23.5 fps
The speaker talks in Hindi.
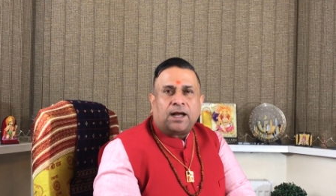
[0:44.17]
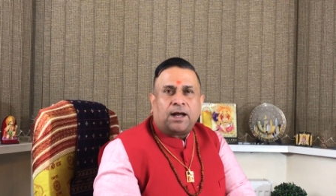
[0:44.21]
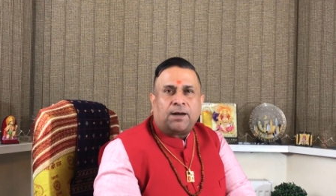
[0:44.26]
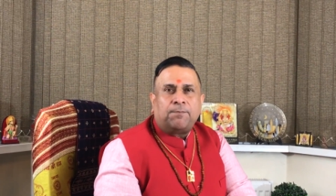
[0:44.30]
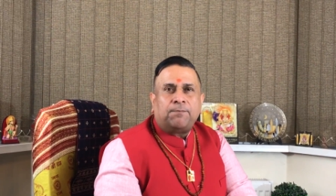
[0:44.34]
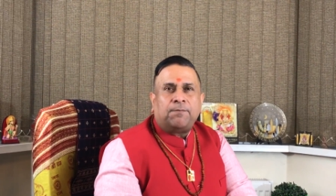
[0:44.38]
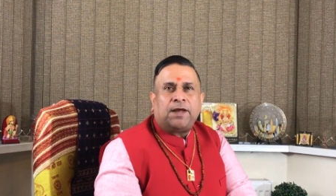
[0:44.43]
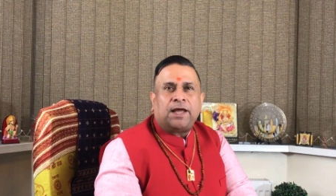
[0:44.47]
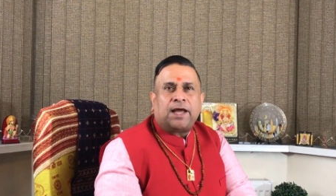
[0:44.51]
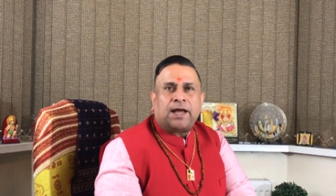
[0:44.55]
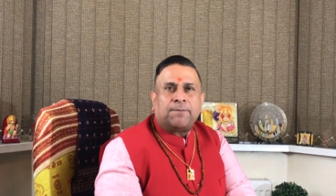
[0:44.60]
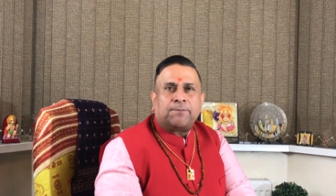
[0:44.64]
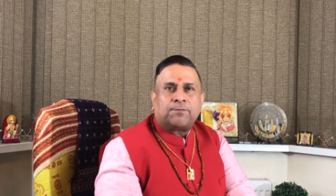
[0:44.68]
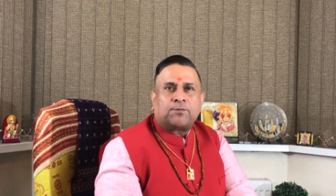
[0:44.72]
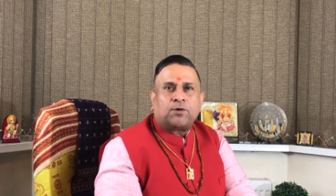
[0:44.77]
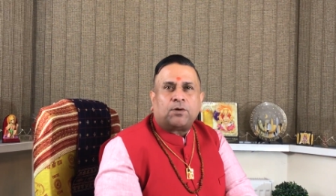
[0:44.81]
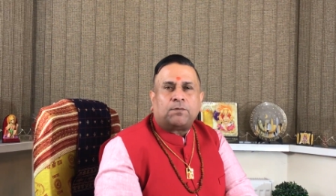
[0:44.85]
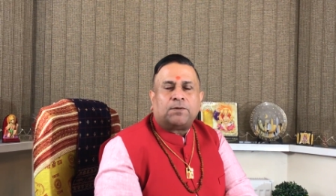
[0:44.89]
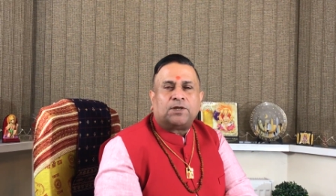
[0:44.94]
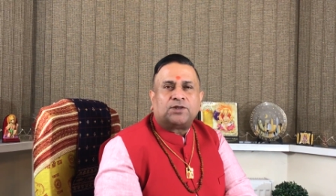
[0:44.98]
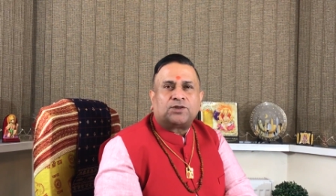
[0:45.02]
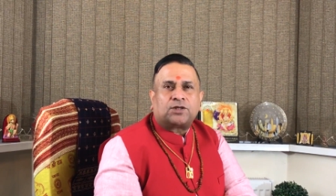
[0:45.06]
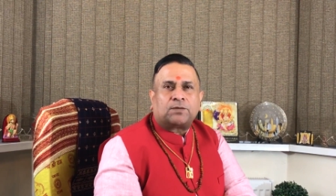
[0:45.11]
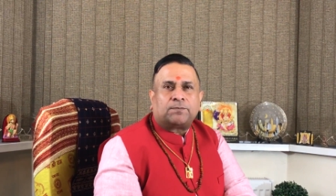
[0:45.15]
अब मैं आपको
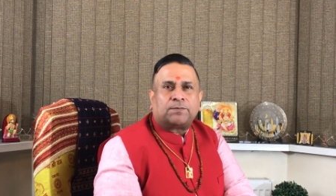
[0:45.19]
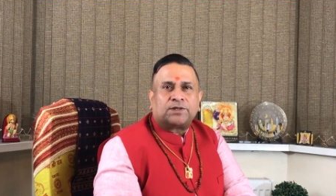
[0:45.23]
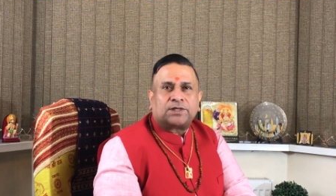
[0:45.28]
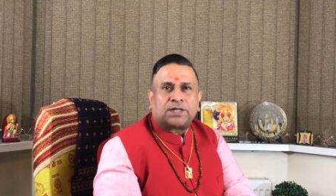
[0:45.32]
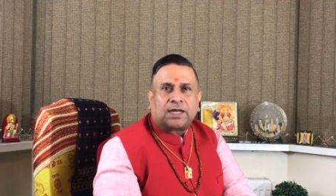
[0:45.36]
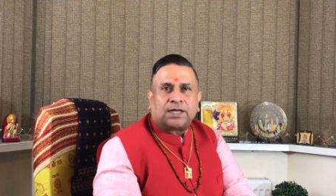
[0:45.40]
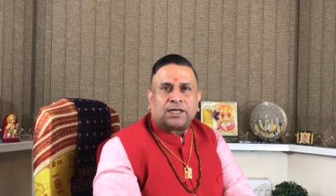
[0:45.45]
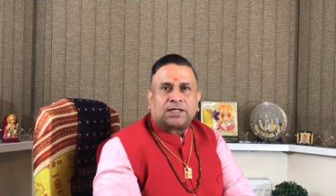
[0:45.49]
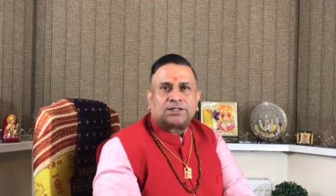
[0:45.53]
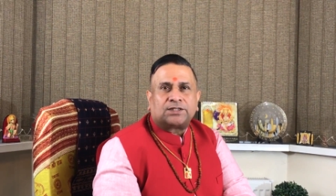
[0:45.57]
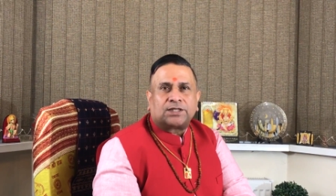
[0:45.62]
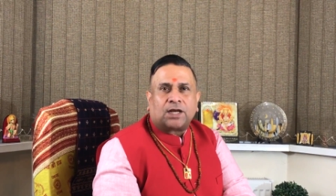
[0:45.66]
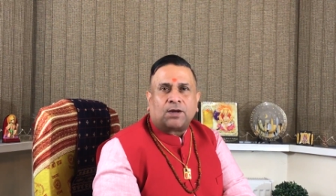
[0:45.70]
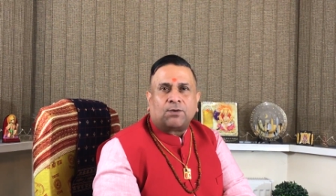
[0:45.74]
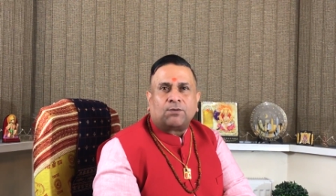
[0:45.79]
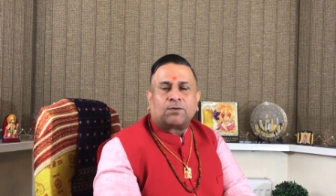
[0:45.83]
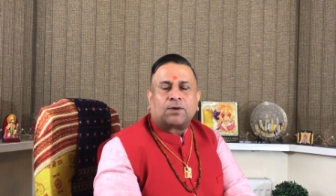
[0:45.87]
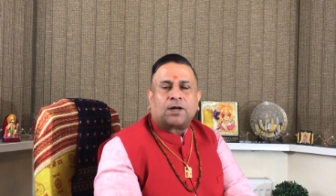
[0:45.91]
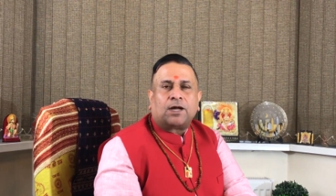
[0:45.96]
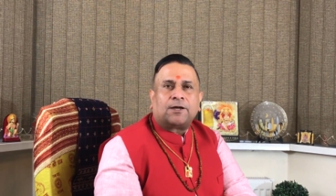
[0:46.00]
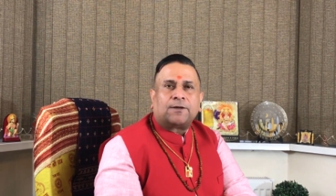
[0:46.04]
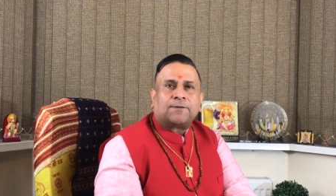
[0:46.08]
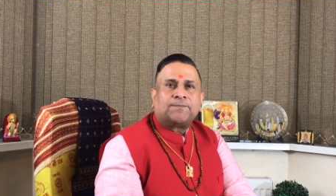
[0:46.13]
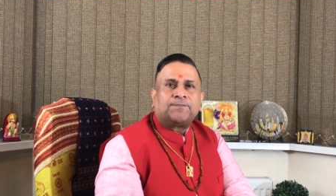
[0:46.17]
मंत्र बताना
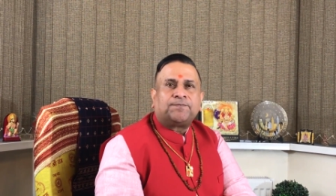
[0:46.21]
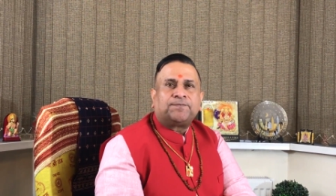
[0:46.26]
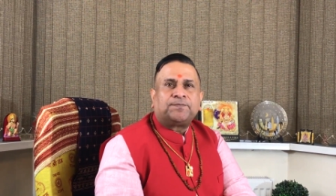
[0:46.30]
चाहूंगा